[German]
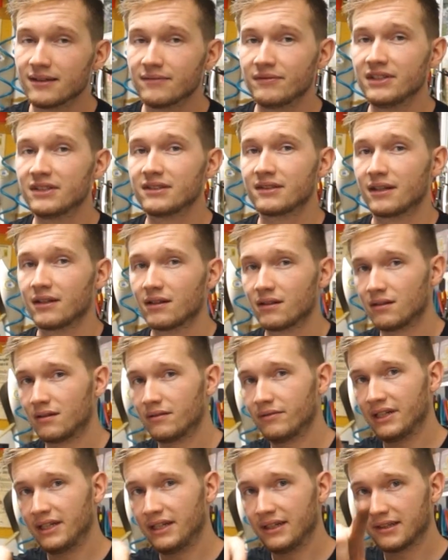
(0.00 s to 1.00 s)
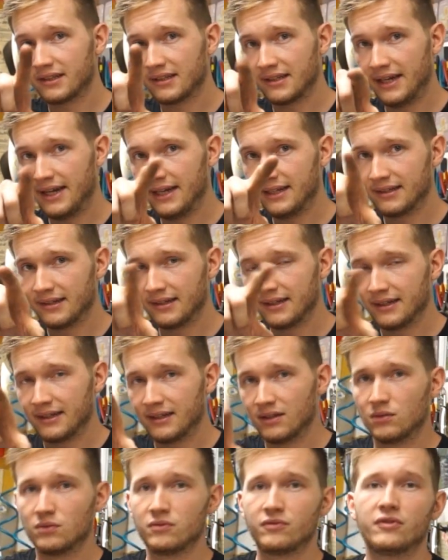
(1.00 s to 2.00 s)
Ihr wisst genau, wer ihr seid.
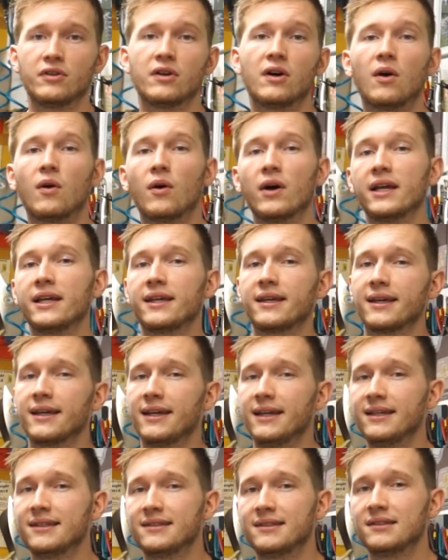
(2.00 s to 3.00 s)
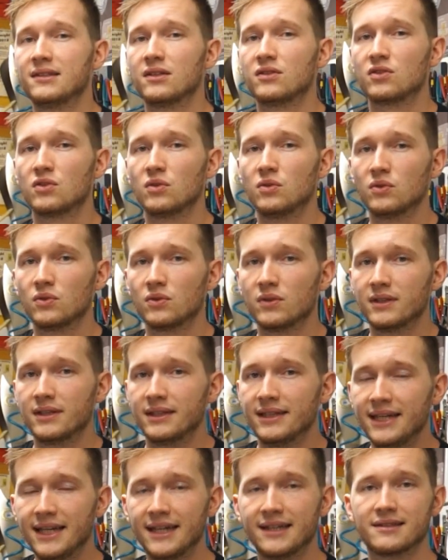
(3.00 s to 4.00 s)
Und für euch ist diese Zündung
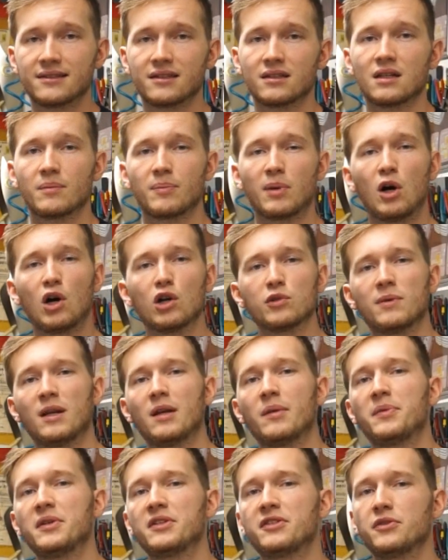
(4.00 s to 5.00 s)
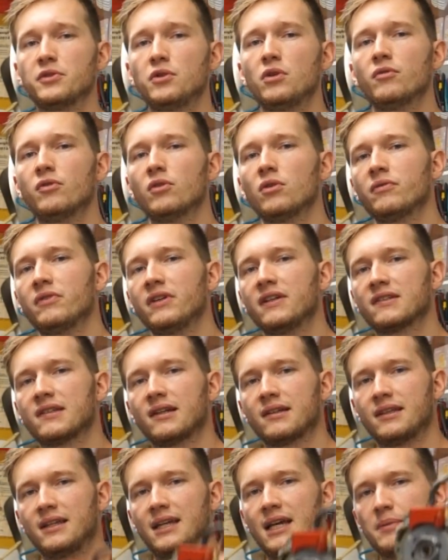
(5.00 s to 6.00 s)
nichts. Da braucht man ein bisschen Übung. Wie
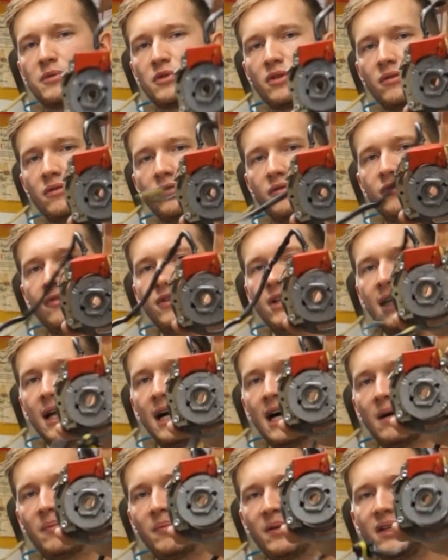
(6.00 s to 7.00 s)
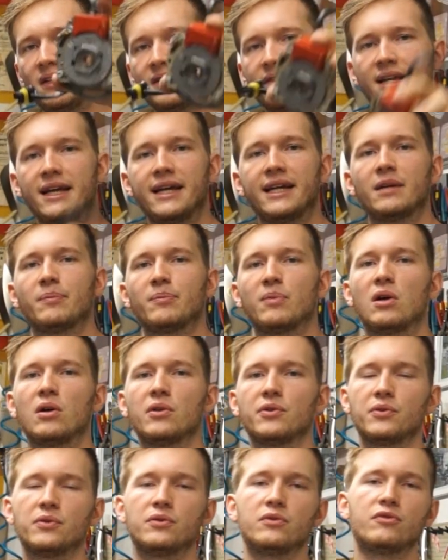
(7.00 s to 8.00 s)
gesagt, ich habe schon viele HPIs
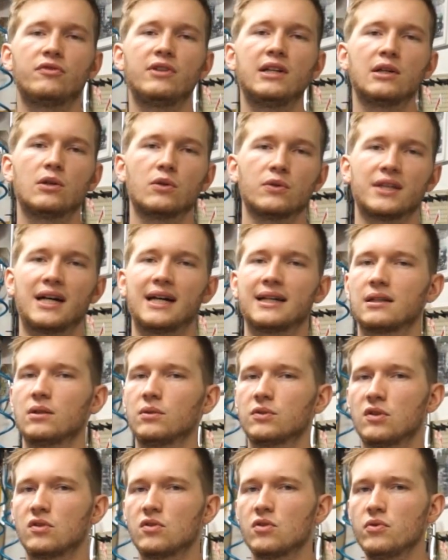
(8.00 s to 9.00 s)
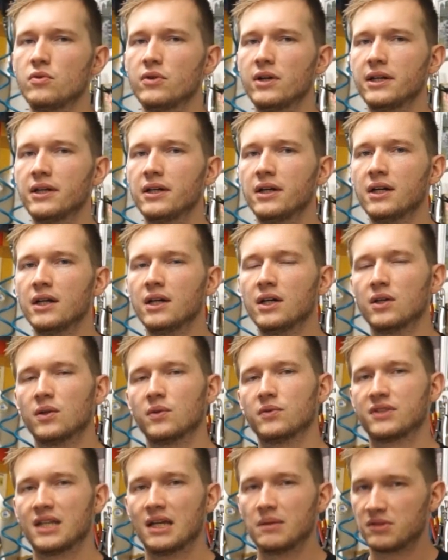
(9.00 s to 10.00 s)
eingebaut und viele kontaktlose Zündungen.
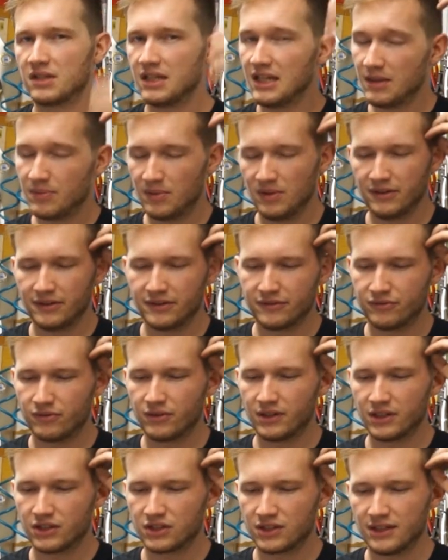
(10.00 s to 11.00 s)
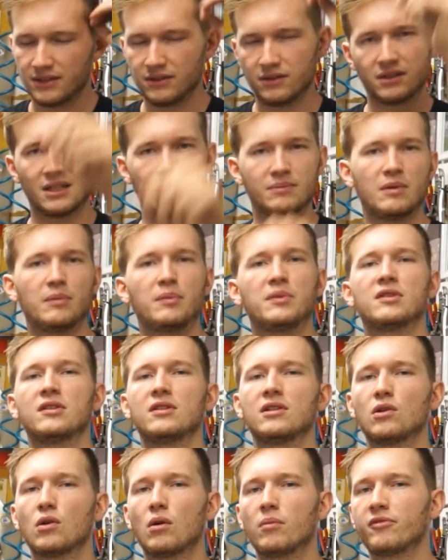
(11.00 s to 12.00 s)
Und selbst ich bin da davor gestanden und habe ein
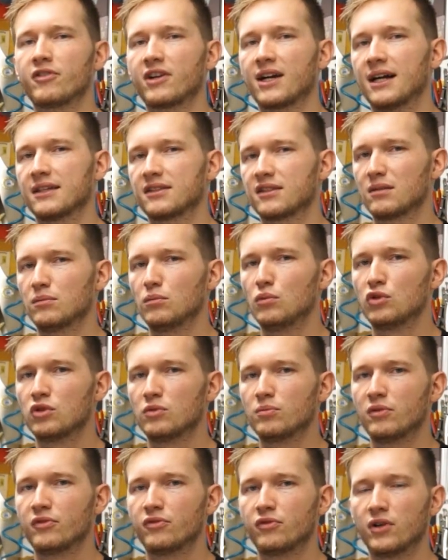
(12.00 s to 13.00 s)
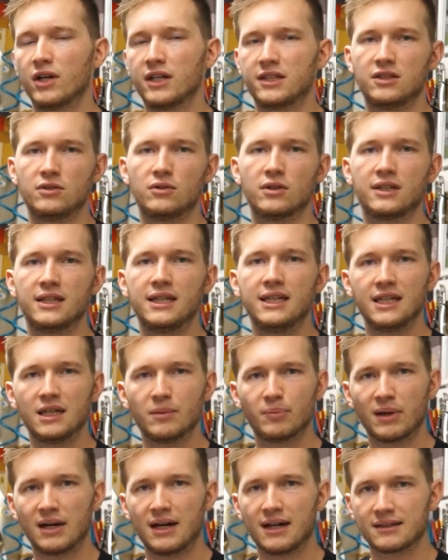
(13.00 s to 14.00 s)
bisschen den Kopf kratzen müssen, bevor ich die dorthin
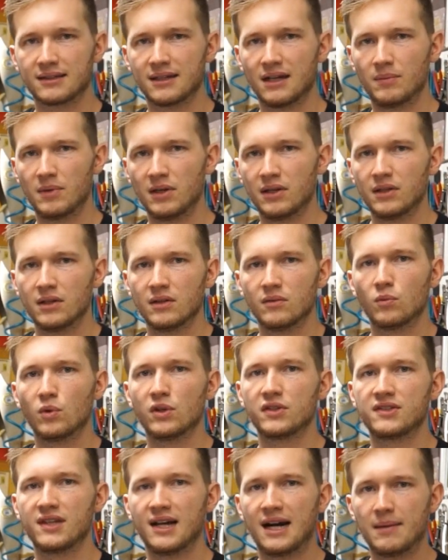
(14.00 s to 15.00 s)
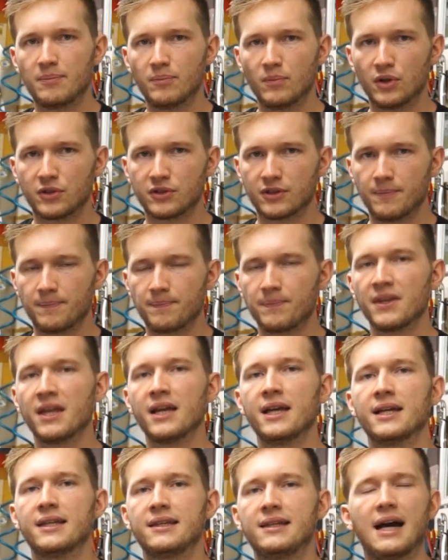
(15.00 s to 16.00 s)
gebracht habe, wo ich sie haben möchte.
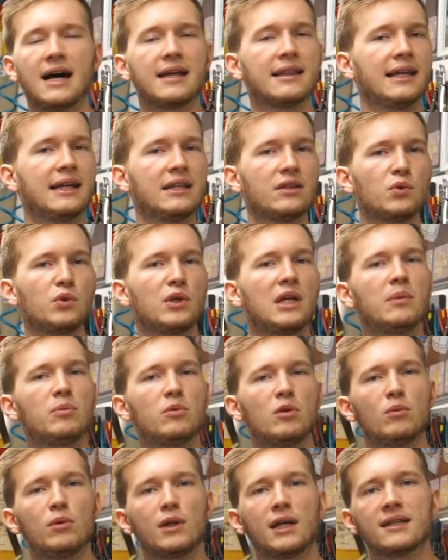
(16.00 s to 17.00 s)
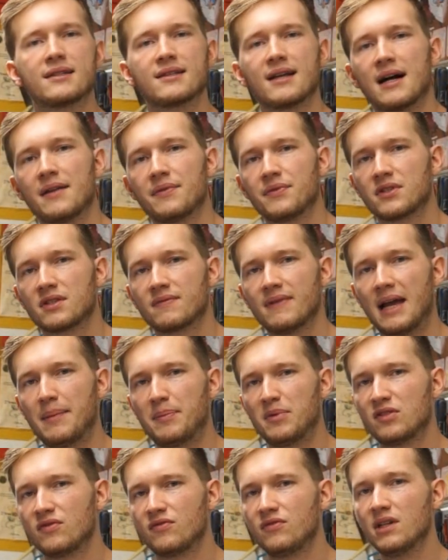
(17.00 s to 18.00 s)
Die Anleitung gibt übrigens an
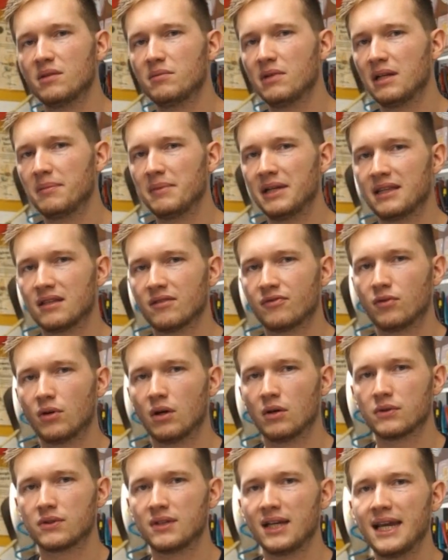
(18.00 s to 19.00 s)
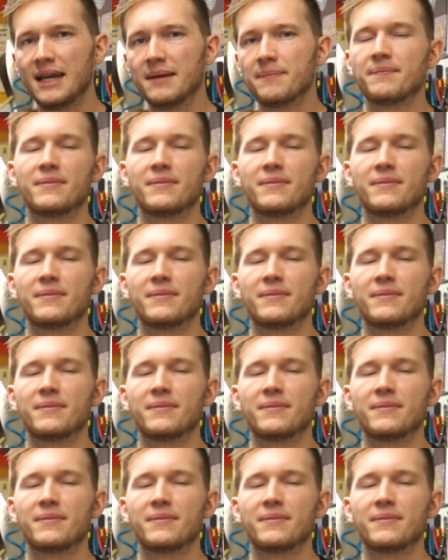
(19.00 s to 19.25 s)
2 bis 4 mm vor OT.